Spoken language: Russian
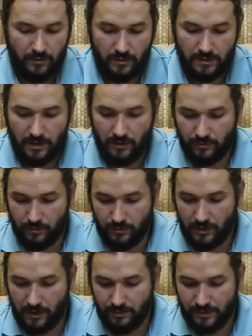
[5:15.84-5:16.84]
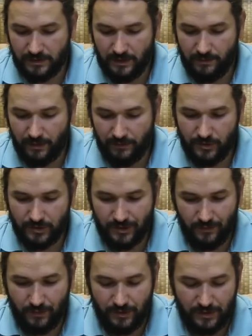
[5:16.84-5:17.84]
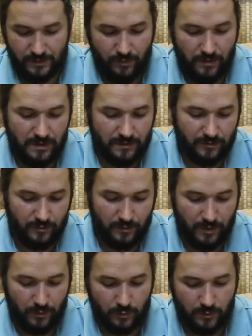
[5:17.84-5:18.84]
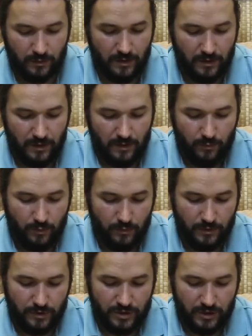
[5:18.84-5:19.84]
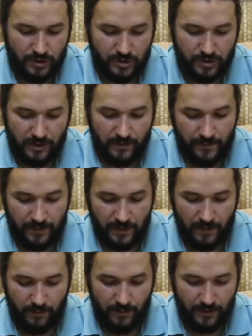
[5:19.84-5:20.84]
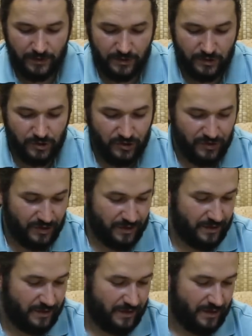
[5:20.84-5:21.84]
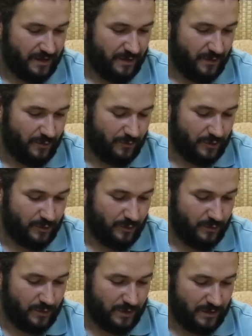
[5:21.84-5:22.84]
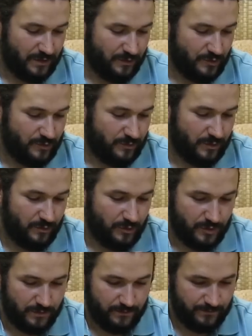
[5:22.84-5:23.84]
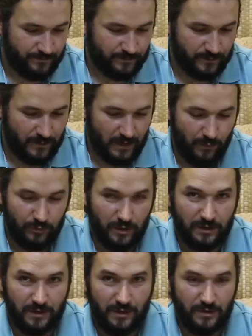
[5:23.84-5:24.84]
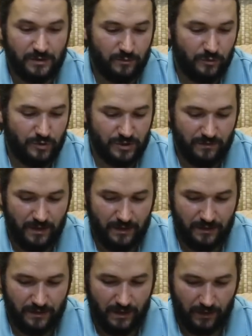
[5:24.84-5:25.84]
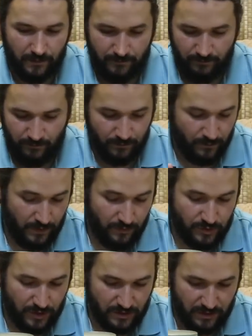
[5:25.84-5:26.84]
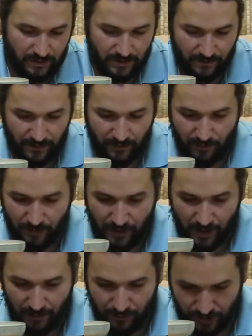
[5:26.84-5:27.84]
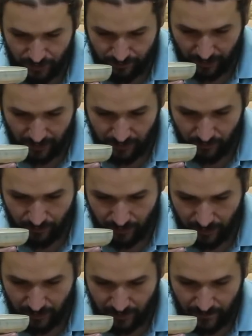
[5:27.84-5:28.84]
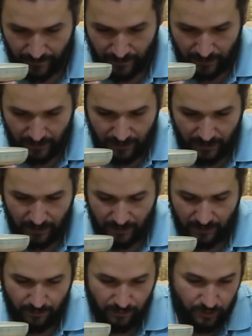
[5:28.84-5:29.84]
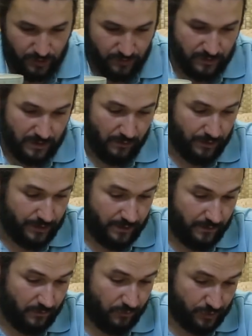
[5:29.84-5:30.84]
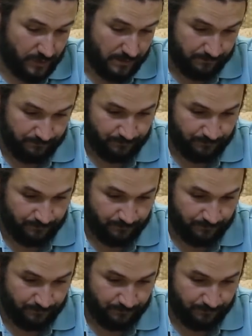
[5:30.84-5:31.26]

То есть я вот тут как по своей привычке его не использовал, у меня вот тут полная чашечка мелких чаинок. Вот, но это, в общем-то, тоже кому как нравится, можно заварить и так. Мне вот сейчас я заварил, как обычно, проливом, мне а, получилось довольно-таки вкусно.